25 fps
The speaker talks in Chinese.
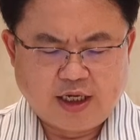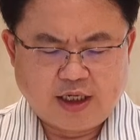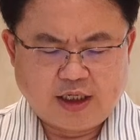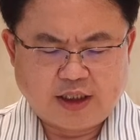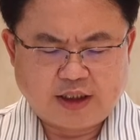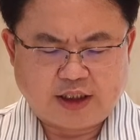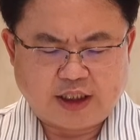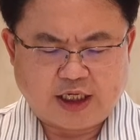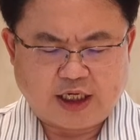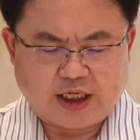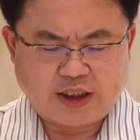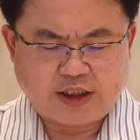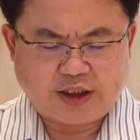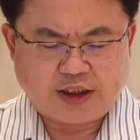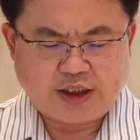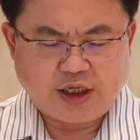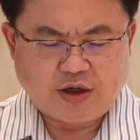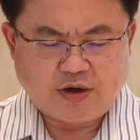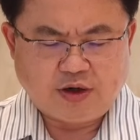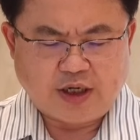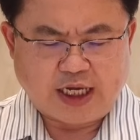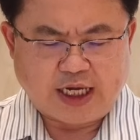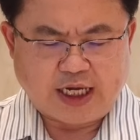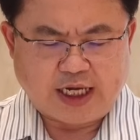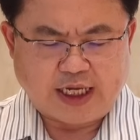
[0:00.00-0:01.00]
拯
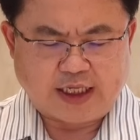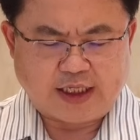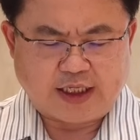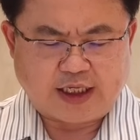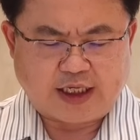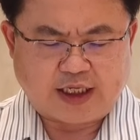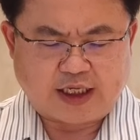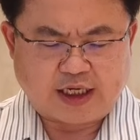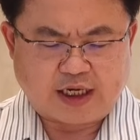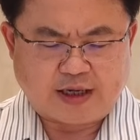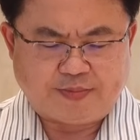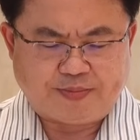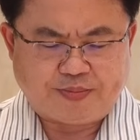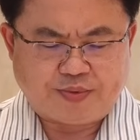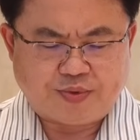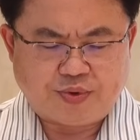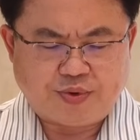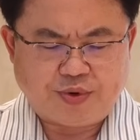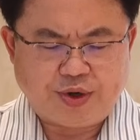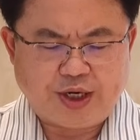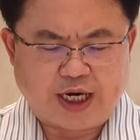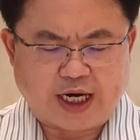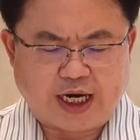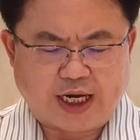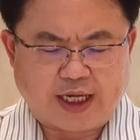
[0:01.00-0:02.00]
救了你的
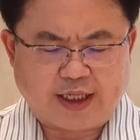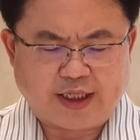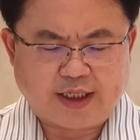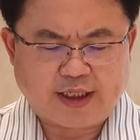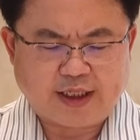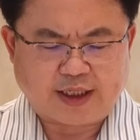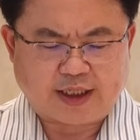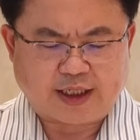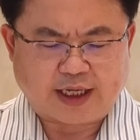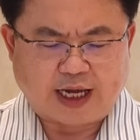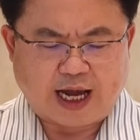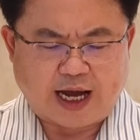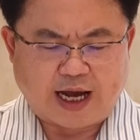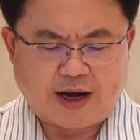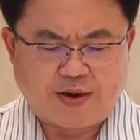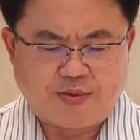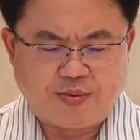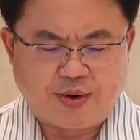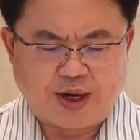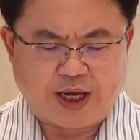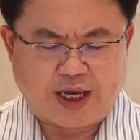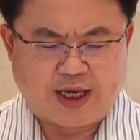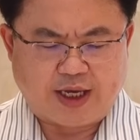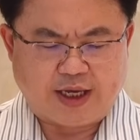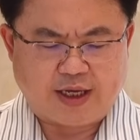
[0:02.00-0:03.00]
仆人达
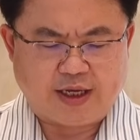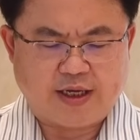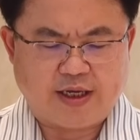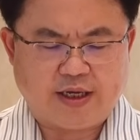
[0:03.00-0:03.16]
卫。